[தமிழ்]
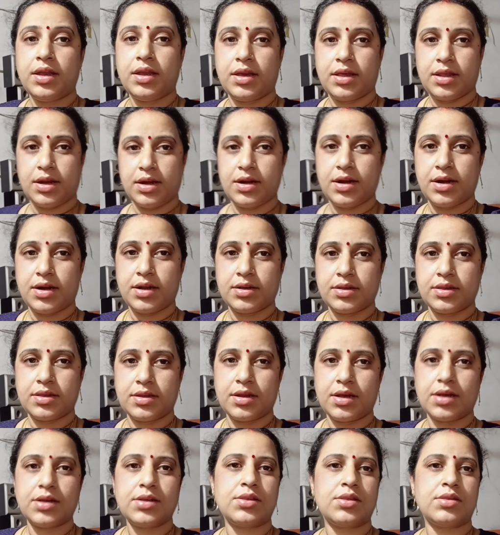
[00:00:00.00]
என்ன
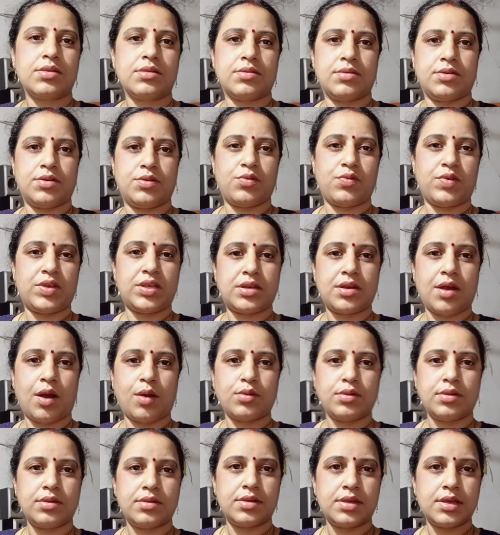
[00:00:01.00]
நடக்குதுன்னா ட்விஸ்ட்
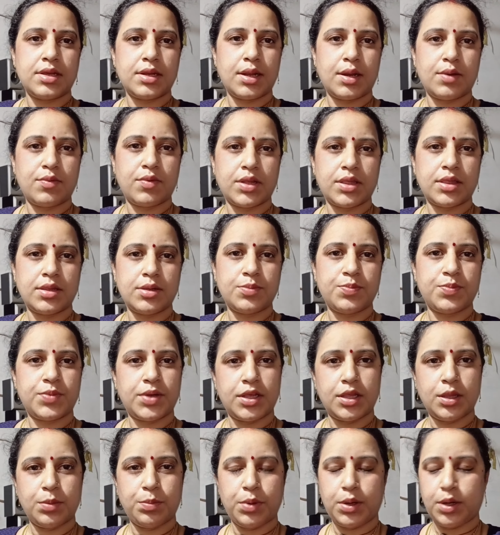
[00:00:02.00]
ஆகுது சீரியல் வந்து
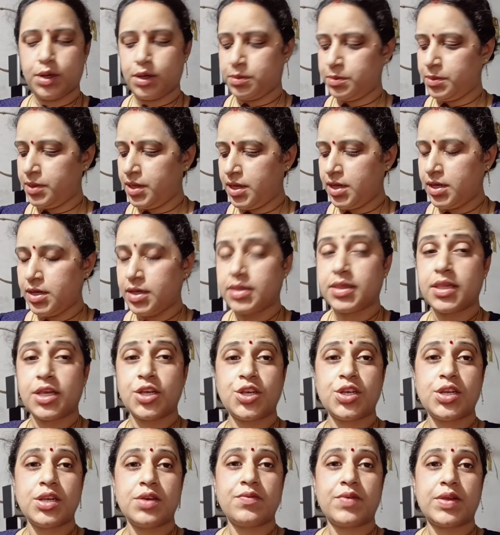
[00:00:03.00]
எது பக்கம்
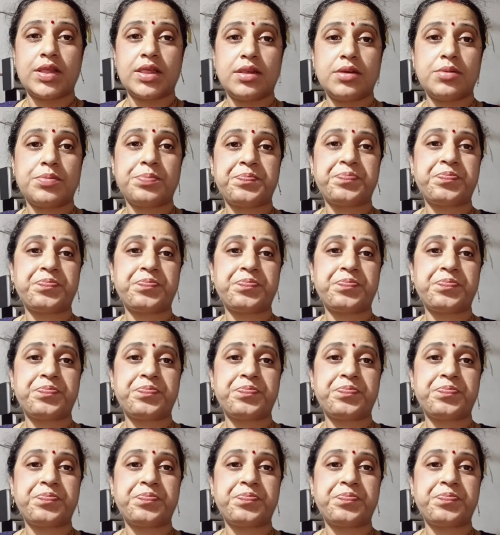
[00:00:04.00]
தர்ஷினி வந்து